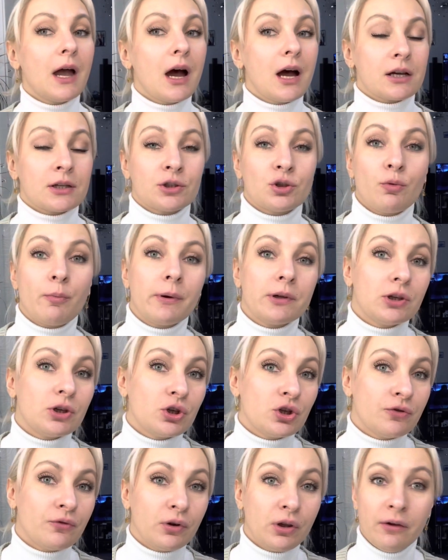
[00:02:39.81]
Особо
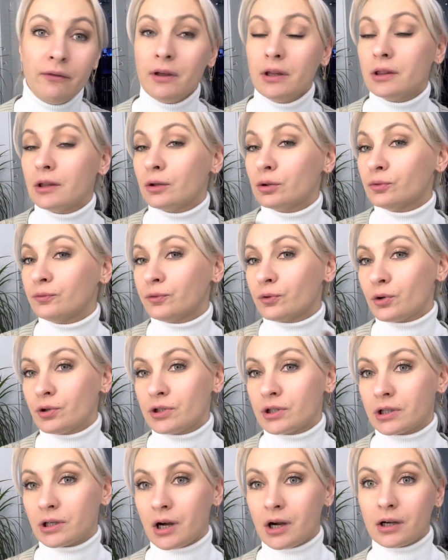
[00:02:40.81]
ничего не видно, но
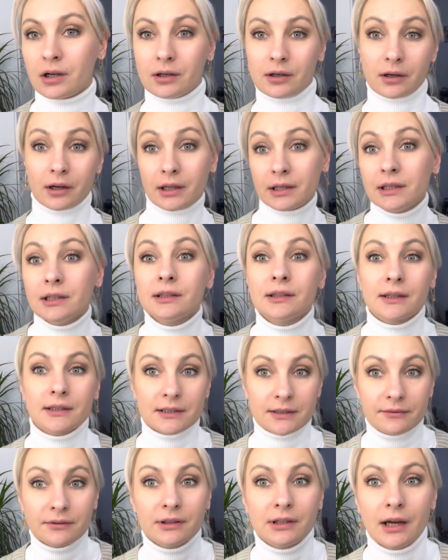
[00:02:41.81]
вроде как какие-то
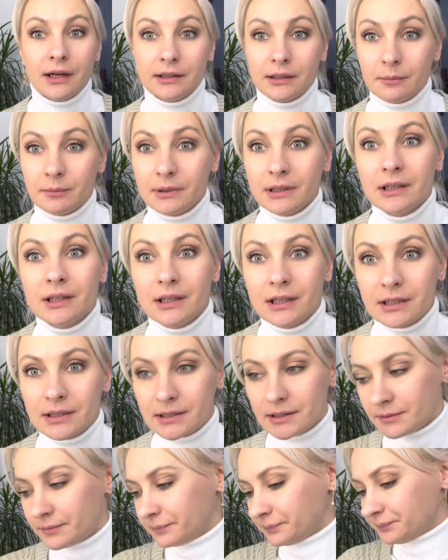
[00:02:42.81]
цвета на мне
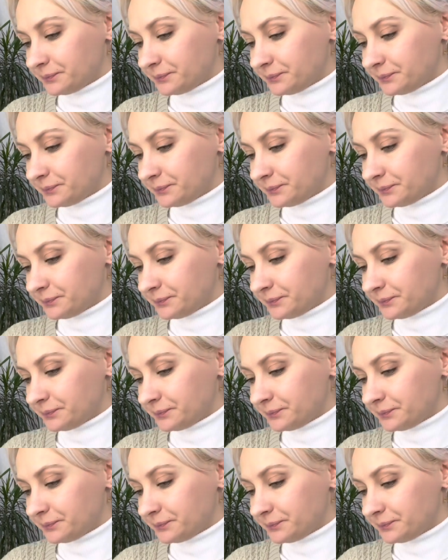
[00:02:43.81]
есть.